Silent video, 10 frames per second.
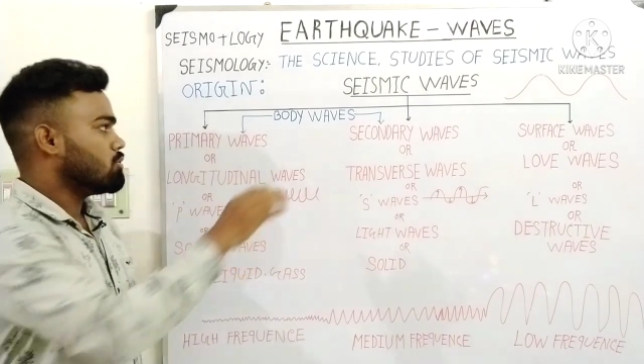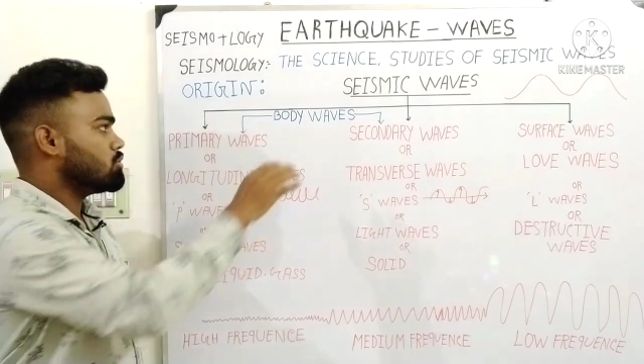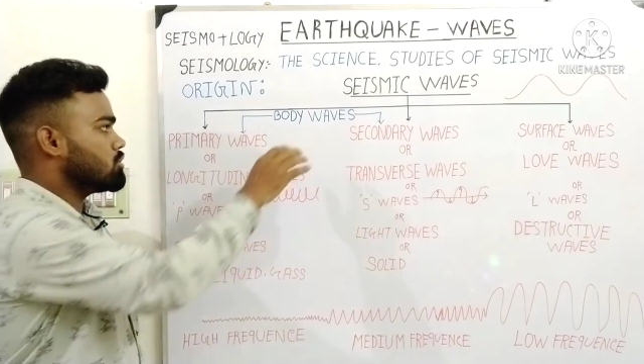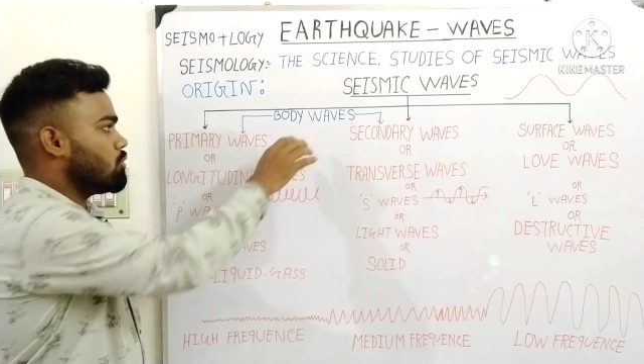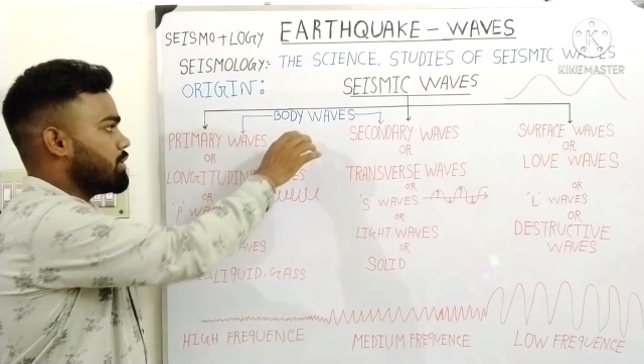
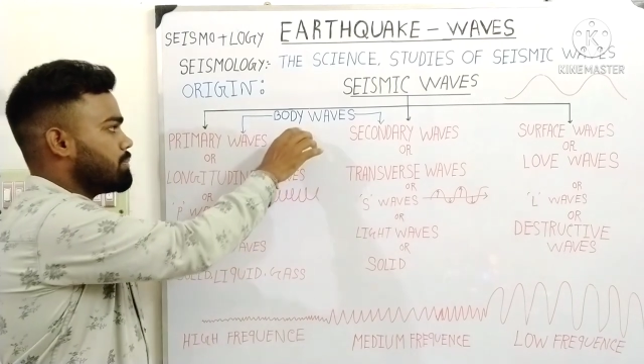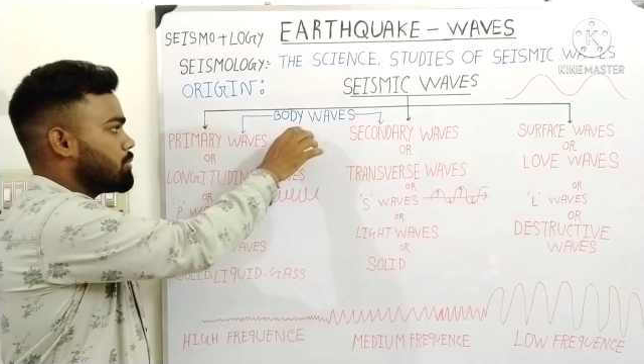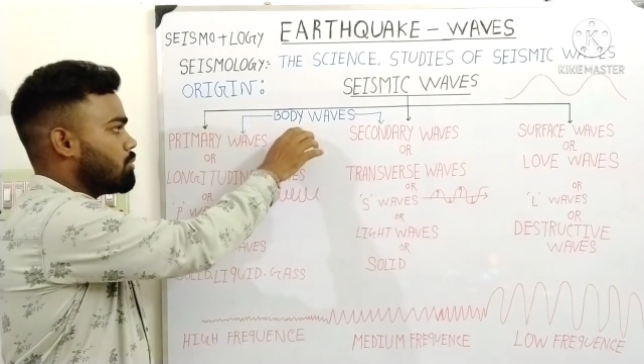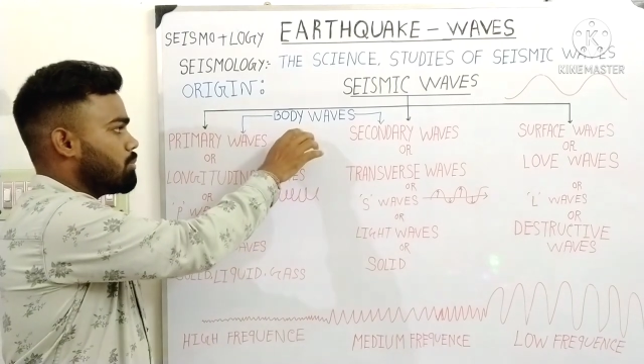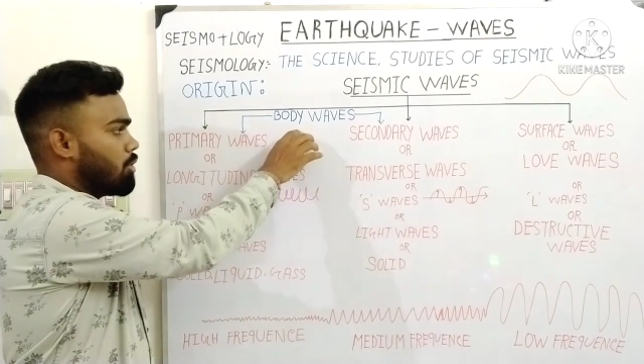उस वेव
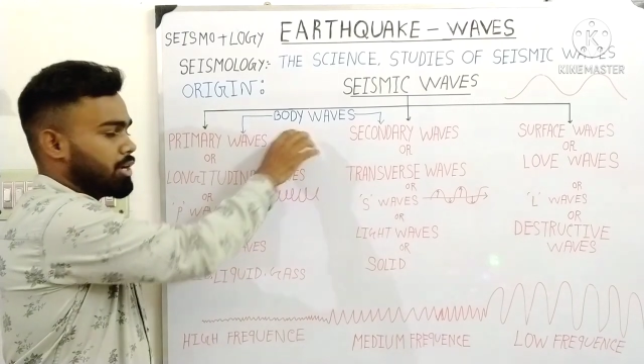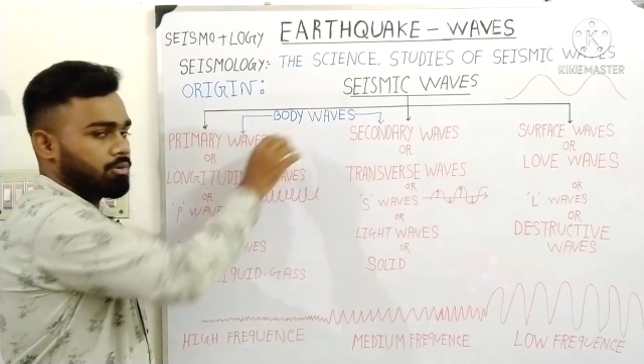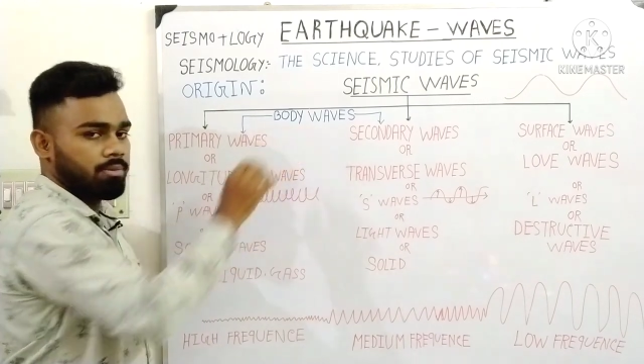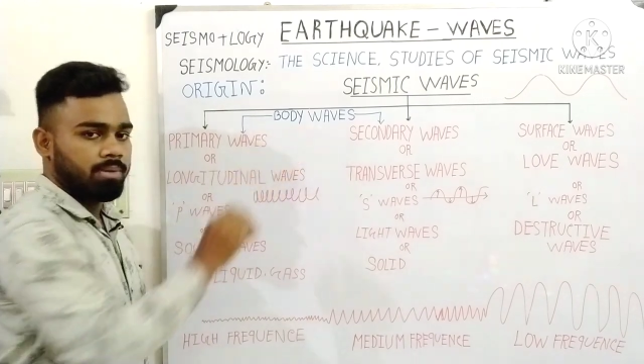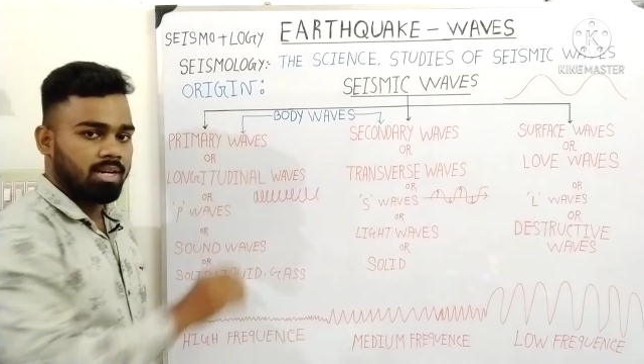को बॉडी
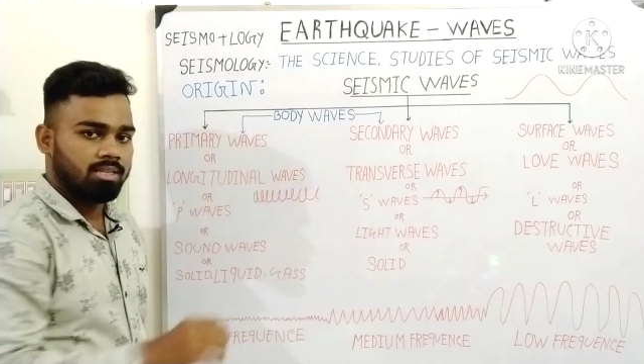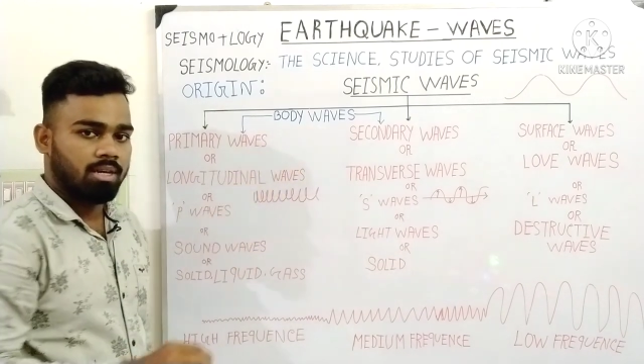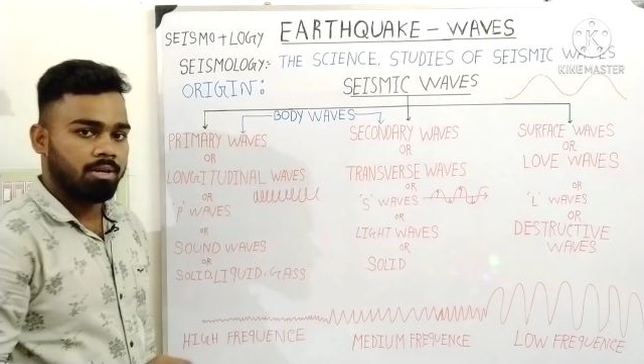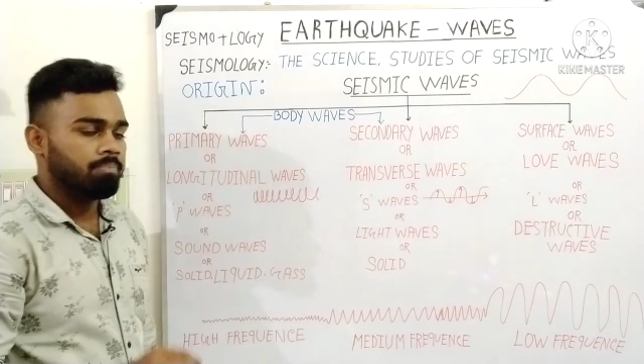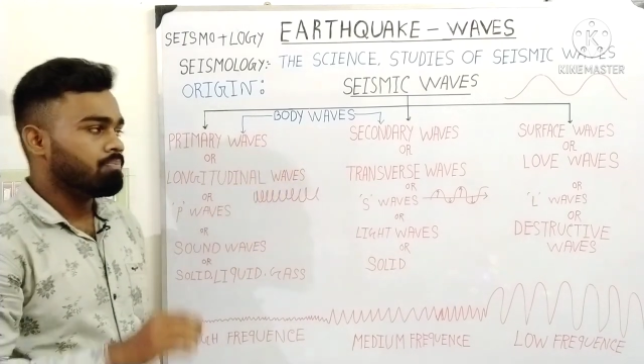वेव
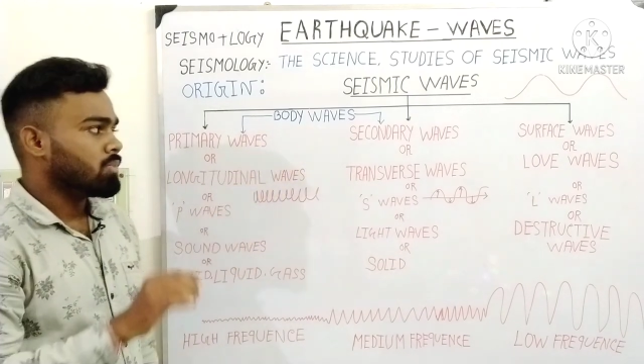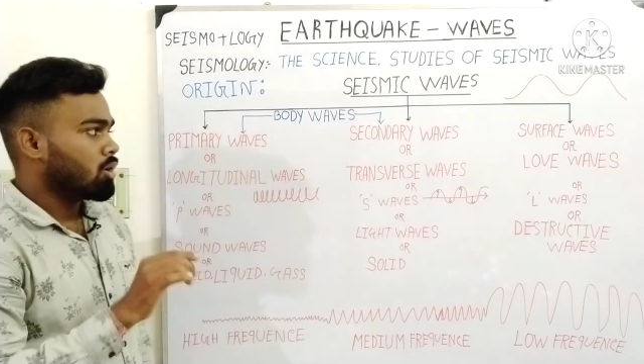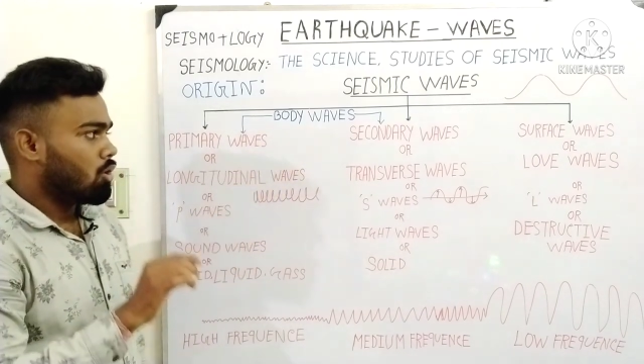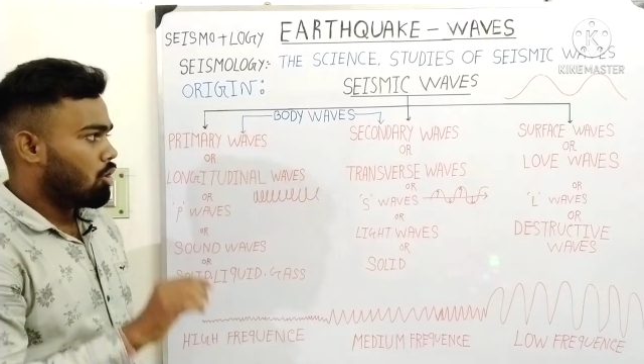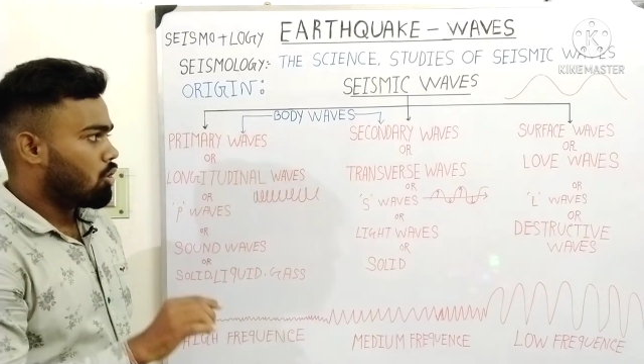कहता है
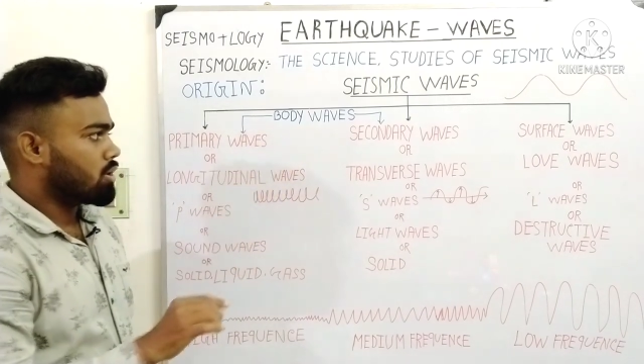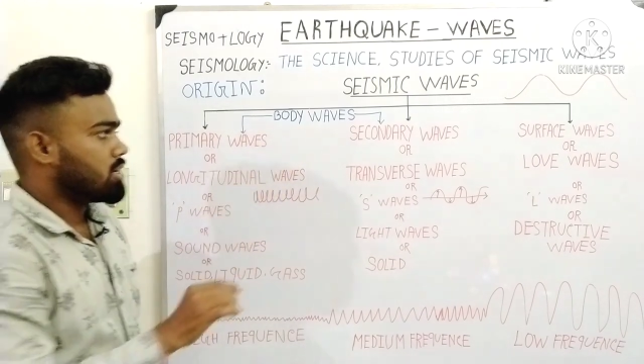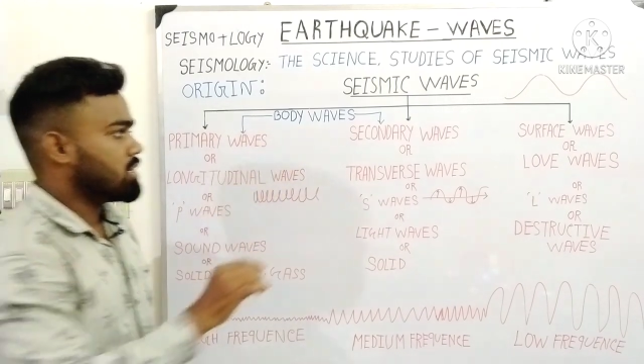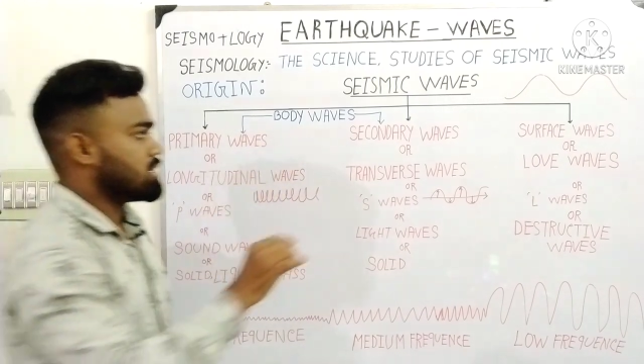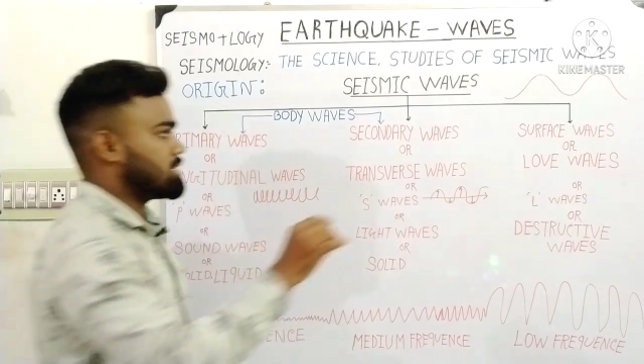और